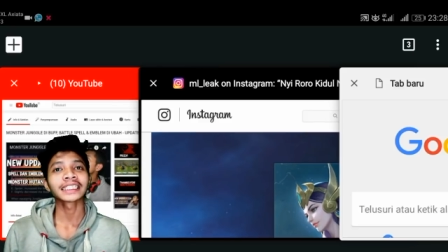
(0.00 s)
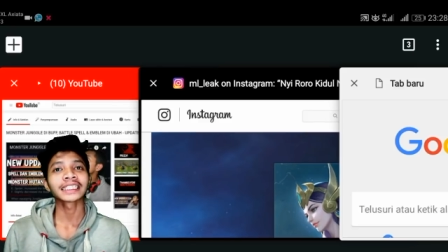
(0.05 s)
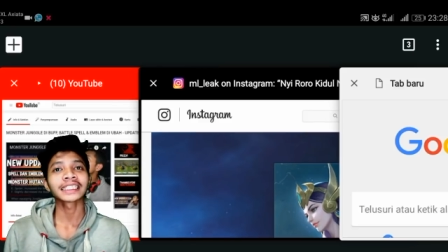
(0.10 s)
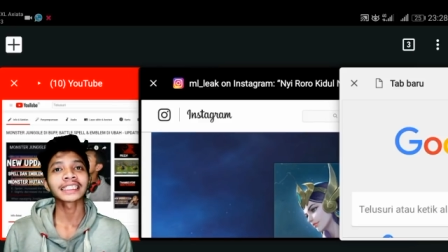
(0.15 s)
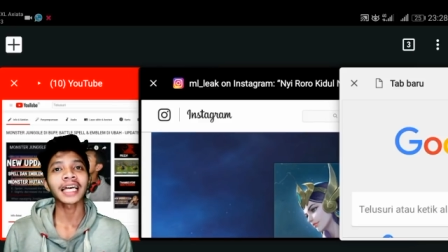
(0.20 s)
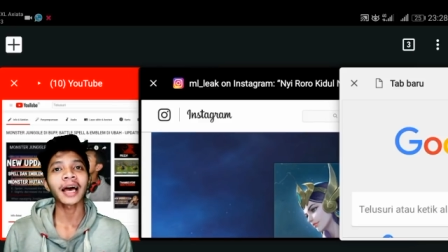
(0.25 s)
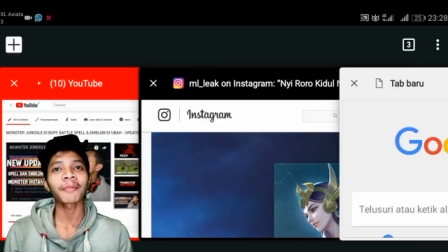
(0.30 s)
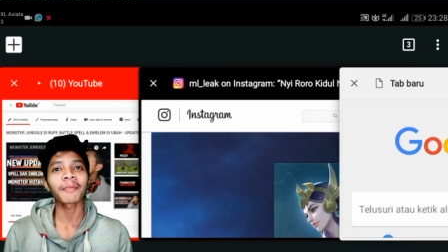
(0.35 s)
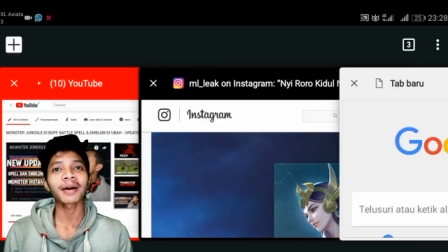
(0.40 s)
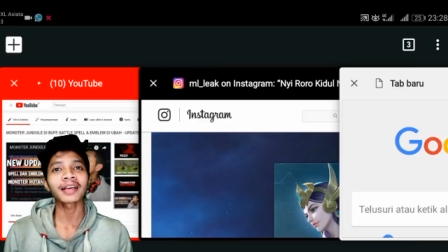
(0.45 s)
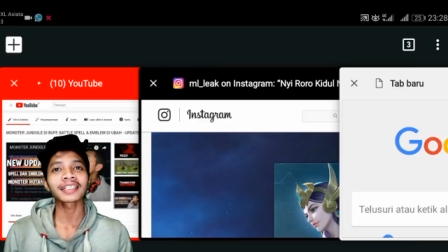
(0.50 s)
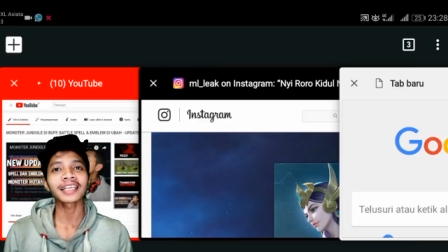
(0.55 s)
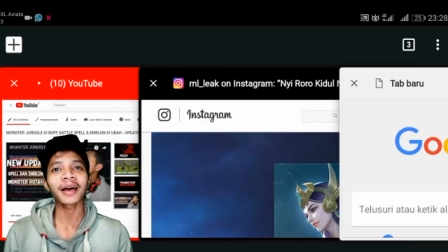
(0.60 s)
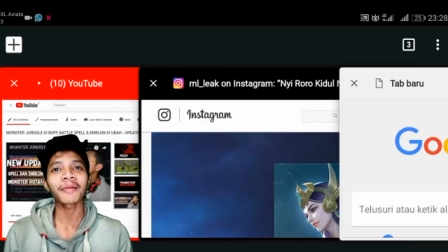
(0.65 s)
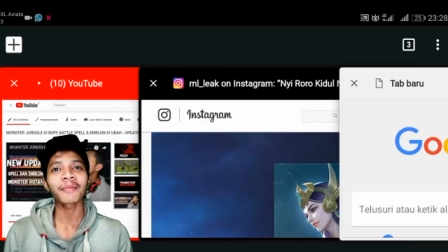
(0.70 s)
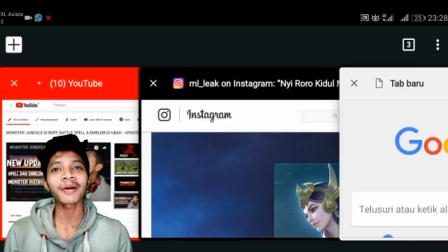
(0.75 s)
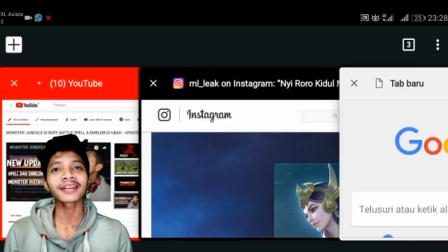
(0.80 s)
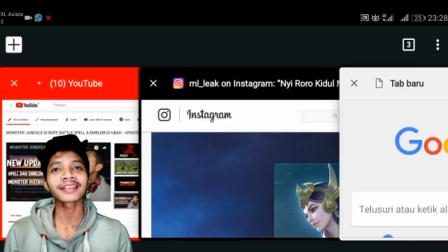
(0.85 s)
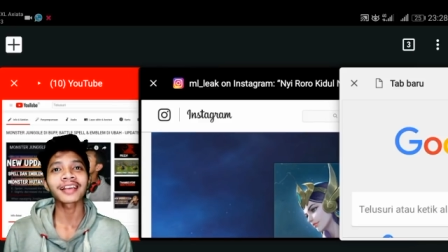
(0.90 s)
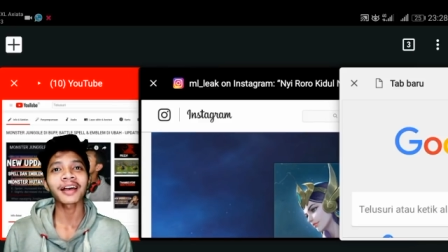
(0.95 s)

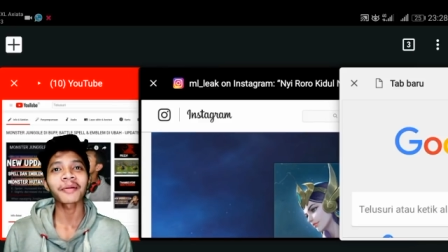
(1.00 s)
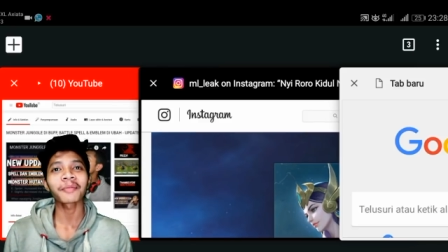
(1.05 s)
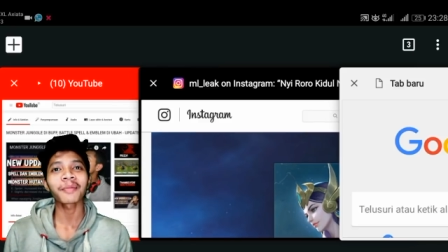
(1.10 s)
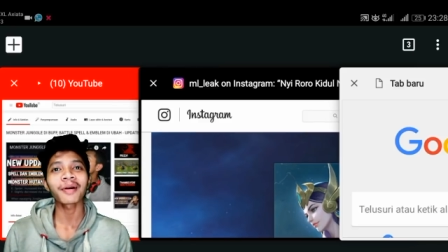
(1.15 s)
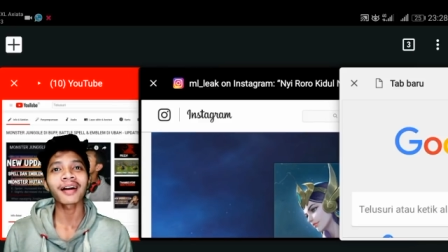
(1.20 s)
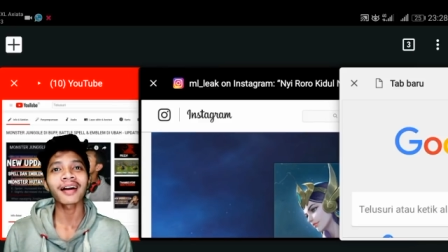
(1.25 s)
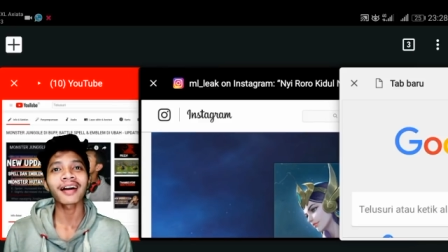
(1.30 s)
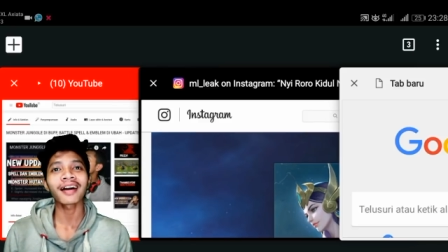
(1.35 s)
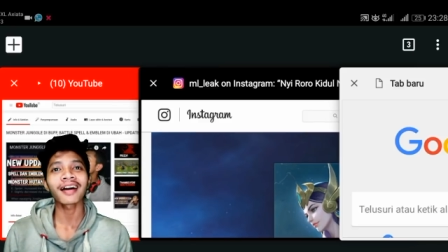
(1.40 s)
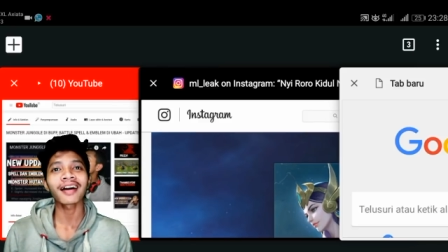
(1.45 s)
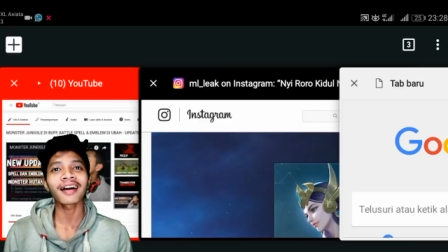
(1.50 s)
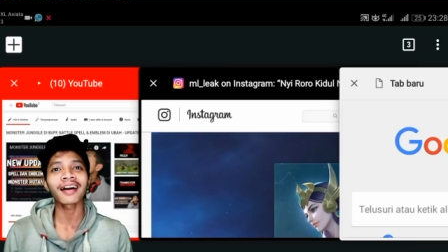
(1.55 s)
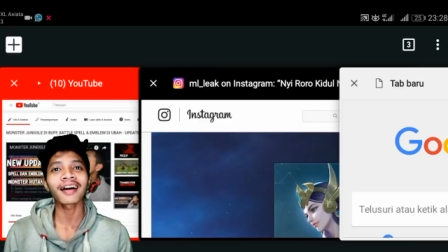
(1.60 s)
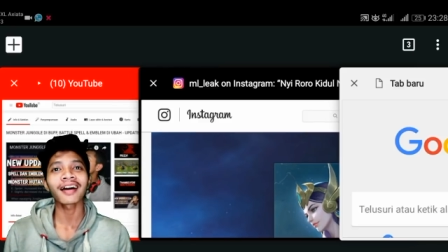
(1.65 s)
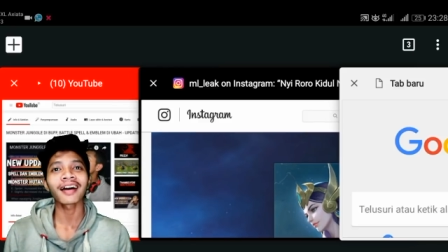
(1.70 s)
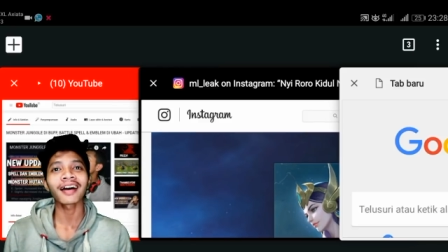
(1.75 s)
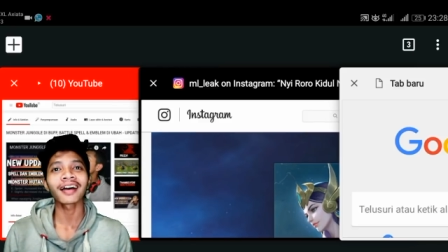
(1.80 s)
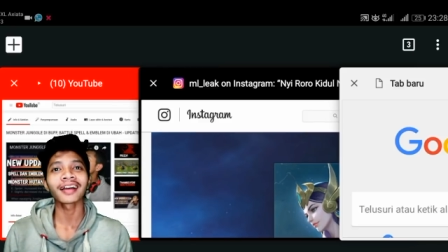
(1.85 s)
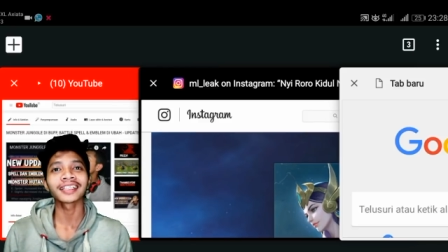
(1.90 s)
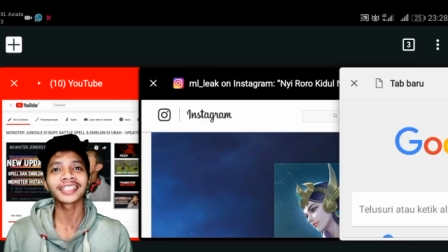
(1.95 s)
sama-sama sama
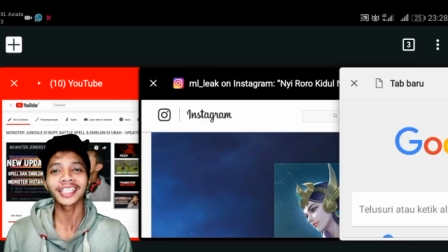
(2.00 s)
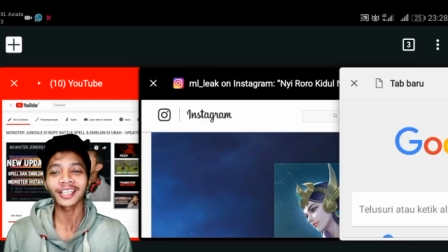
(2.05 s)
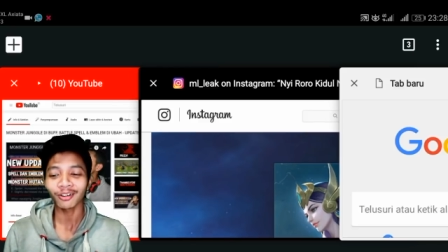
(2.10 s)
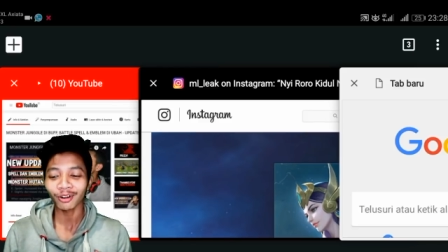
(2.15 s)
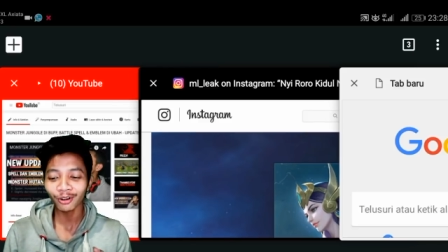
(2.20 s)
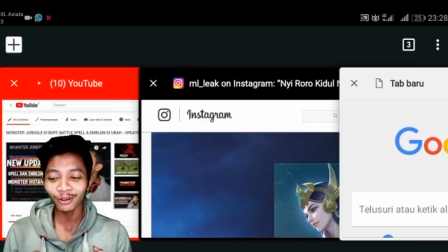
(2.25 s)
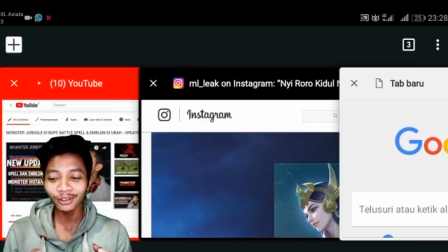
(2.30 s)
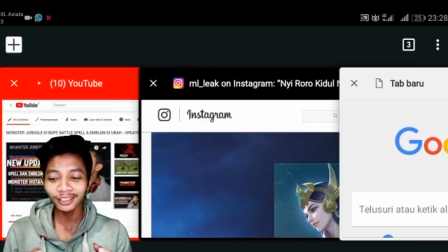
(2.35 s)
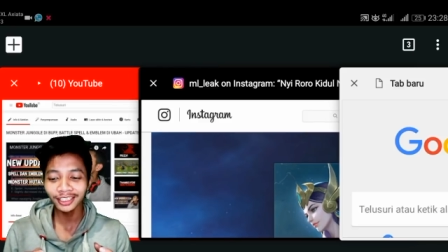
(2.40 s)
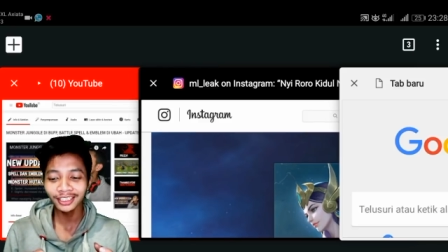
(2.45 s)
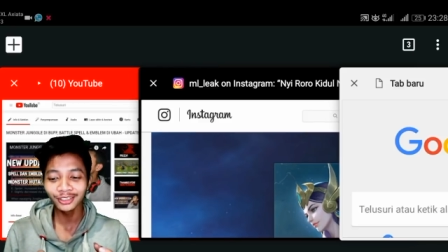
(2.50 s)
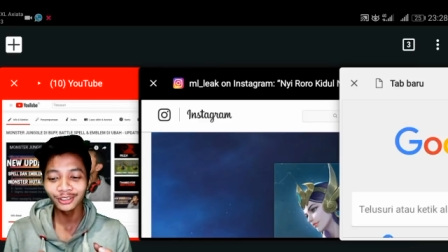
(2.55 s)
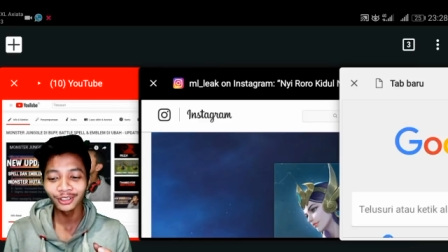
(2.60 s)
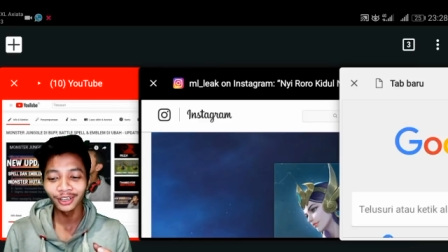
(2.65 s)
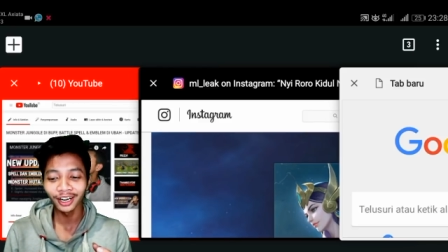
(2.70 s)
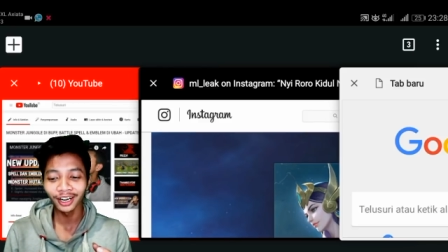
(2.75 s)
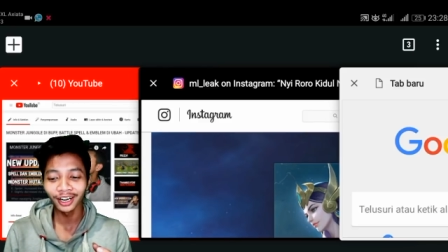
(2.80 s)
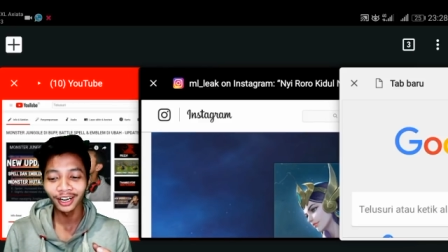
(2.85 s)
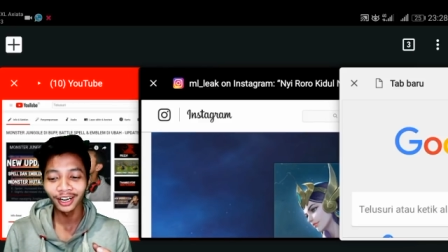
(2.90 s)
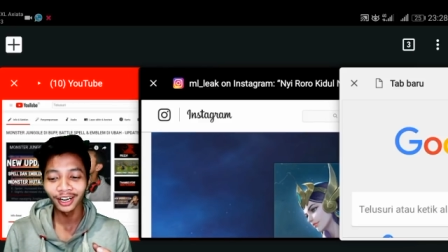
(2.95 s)
Nyiroro
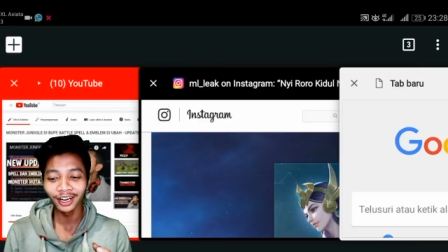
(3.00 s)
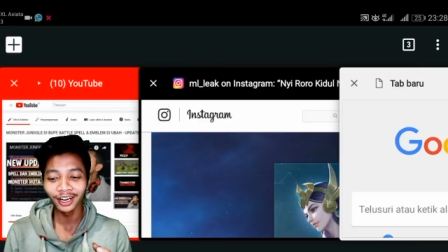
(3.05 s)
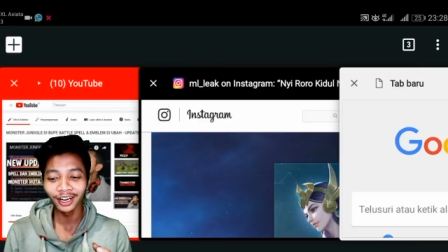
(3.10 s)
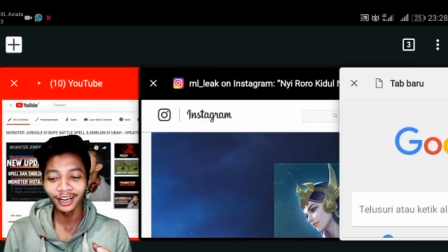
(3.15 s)
Kidul.